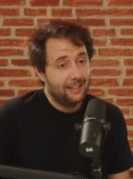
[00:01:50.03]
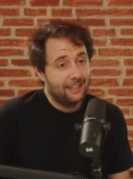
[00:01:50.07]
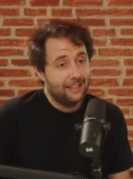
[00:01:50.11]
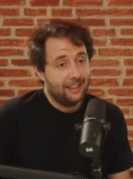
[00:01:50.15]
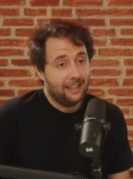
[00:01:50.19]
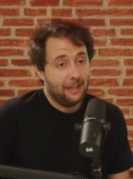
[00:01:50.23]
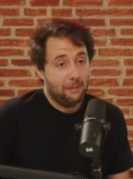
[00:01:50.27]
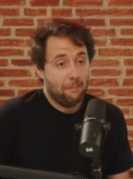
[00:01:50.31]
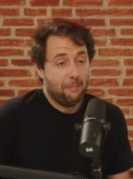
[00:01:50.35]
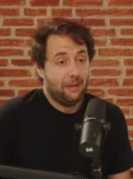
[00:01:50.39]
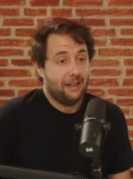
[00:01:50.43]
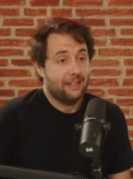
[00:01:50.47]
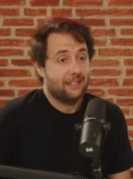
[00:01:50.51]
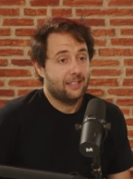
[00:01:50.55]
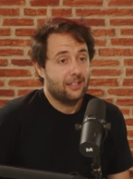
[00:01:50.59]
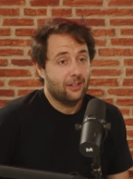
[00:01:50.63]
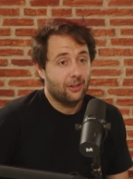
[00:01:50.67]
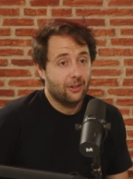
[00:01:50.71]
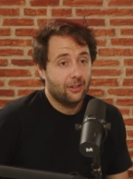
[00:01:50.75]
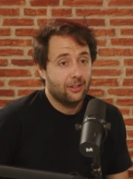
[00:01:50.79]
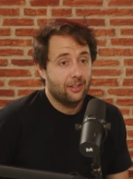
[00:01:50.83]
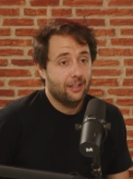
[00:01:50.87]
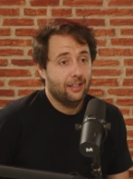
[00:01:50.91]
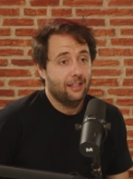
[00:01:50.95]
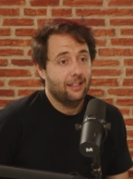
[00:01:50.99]
de
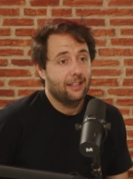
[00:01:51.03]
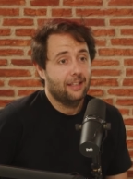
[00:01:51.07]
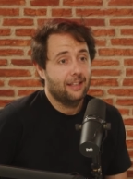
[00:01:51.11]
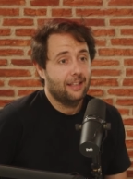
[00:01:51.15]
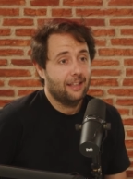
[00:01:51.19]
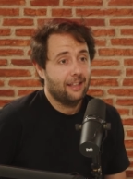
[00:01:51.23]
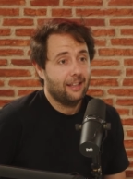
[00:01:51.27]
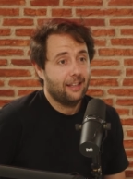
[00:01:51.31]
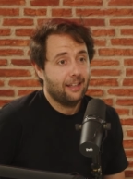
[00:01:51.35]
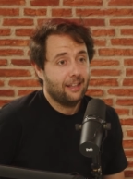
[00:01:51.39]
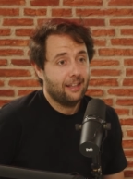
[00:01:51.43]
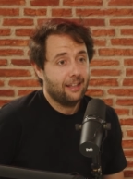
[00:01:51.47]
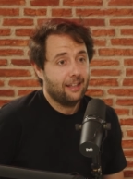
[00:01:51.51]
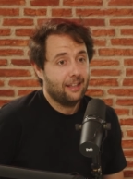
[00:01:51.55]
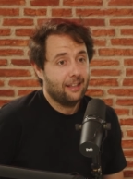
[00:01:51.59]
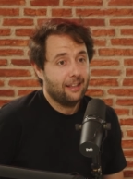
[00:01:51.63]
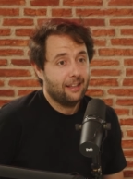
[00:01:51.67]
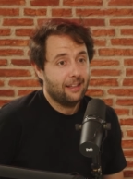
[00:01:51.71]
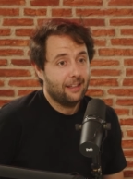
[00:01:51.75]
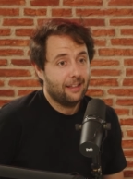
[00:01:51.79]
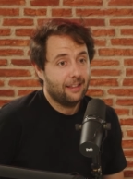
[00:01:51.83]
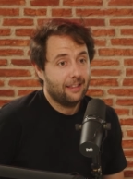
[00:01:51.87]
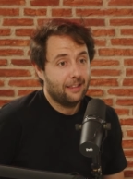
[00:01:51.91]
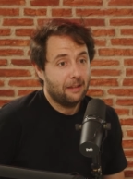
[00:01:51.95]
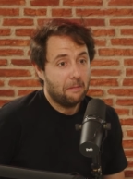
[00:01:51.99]
inversión,
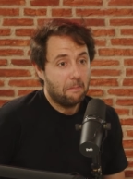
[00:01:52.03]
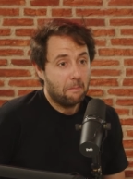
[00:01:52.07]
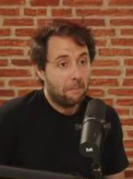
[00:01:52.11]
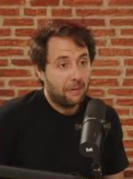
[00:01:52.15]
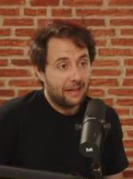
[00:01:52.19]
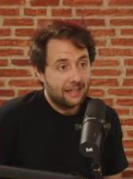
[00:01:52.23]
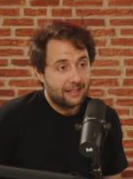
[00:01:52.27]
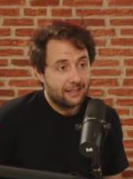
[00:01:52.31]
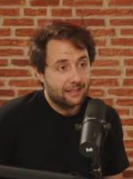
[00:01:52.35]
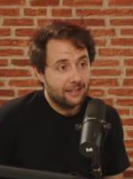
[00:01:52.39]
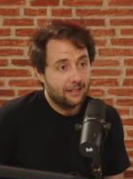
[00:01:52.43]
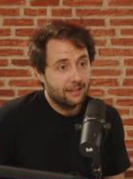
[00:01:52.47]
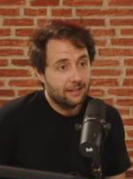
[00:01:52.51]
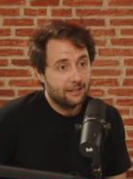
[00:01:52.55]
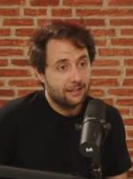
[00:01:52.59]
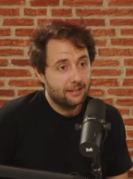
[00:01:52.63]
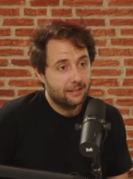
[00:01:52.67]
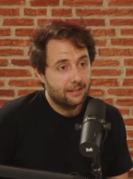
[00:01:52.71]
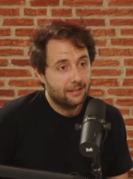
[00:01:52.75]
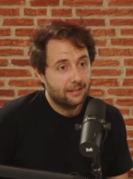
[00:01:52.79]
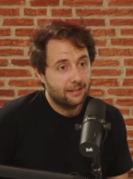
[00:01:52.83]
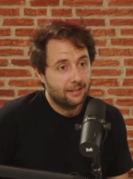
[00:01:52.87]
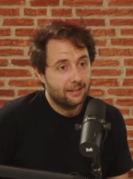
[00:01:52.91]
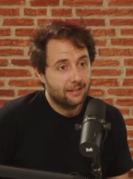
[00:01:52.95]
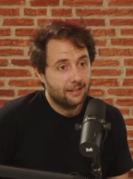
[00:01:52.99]
eh, de
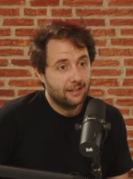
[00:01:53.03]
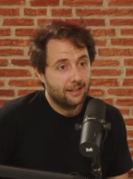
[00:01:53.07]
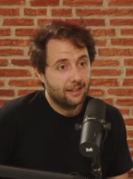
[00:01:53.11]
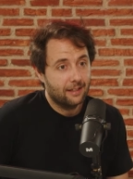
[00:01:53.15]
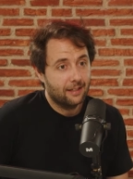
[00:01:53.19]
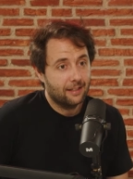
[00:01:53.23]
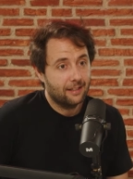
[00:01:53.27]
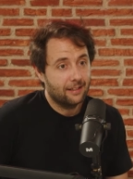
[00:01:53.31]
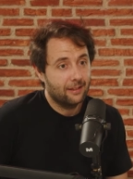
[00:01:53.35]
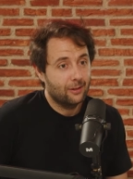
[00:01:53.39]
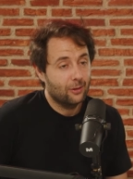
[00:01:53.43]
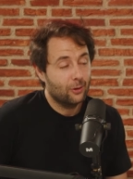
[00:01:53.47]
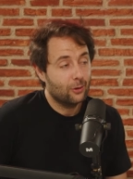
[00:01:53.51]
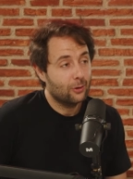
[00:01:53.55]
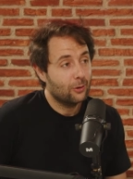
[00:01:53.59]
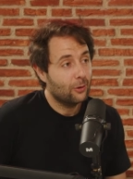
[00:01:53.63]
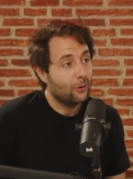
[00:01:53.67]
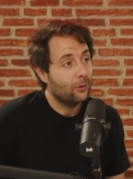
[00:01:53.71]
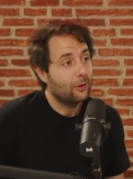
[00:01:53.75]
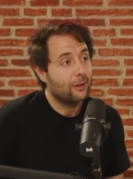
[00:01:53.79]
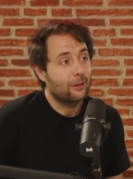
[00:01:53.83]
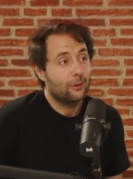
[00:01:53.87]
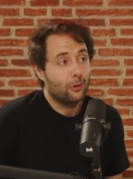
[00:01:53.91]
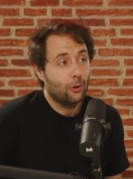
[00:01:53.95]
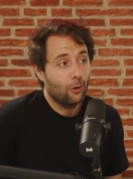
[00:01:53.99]
empresas, no
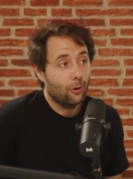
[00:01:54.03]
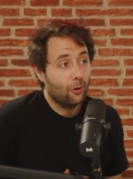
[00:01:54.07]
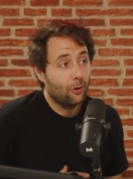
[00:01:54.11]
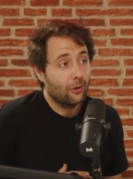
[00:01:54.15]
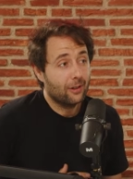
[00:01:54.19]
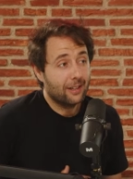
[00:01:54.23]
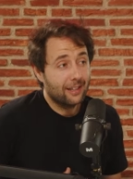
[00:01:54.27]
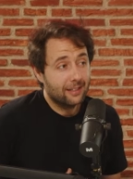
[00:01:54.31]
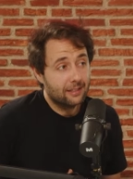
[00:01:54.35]
solo de todo lo que